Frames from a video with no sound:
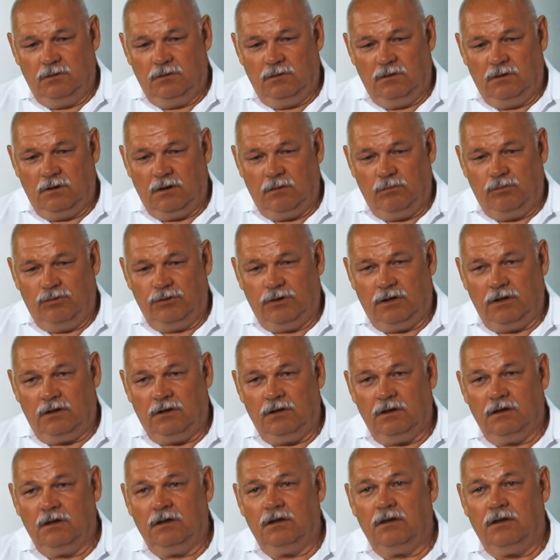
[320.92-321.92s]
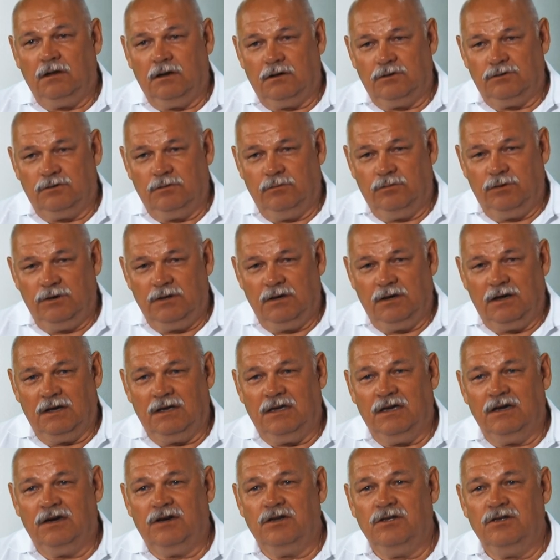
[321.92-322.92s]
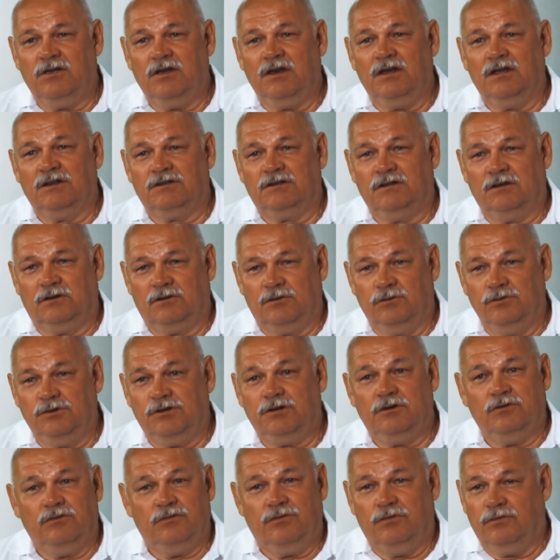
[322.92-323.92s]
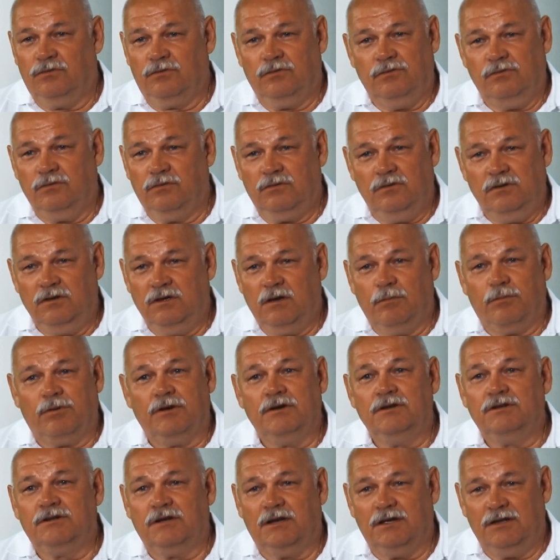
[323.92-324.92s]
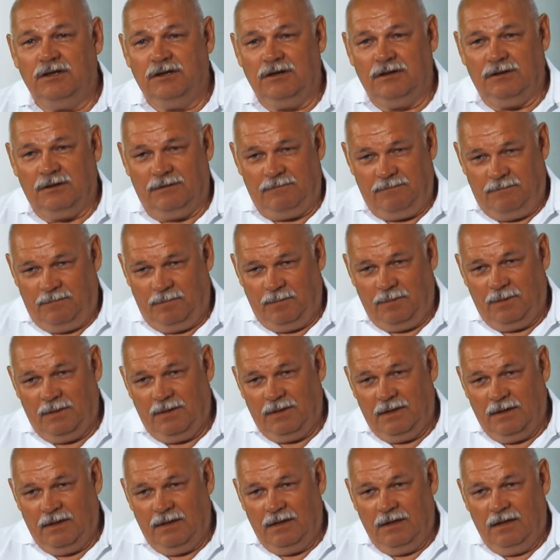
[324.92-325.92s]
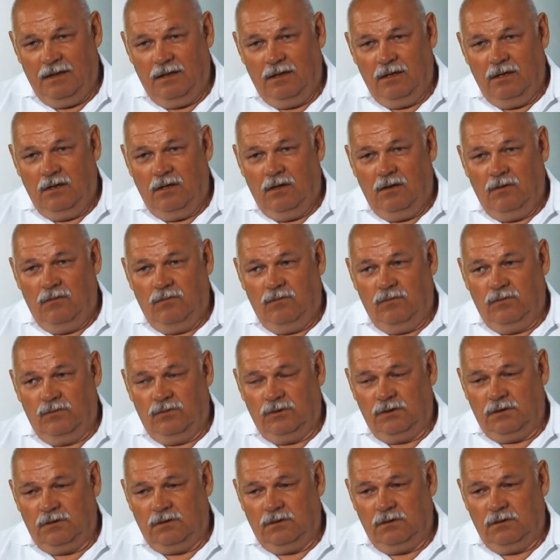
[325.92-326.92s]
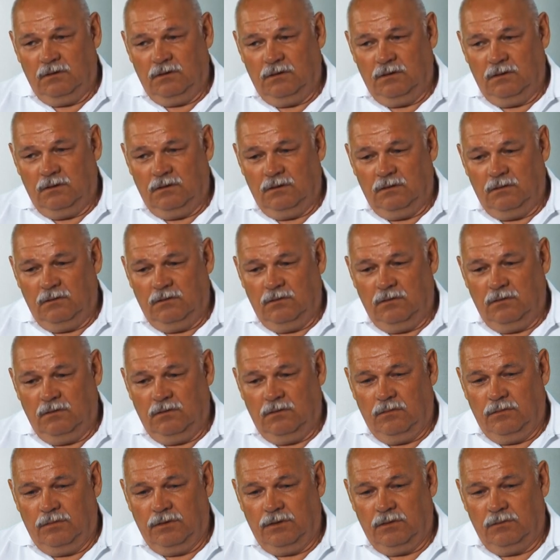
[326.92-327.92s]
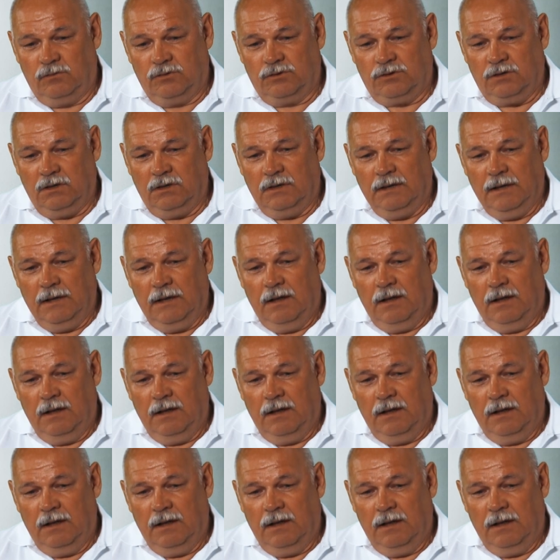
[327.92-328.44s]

работать надо так, чтобы никаких интересных случаев не происходило. Вот. Э, потому что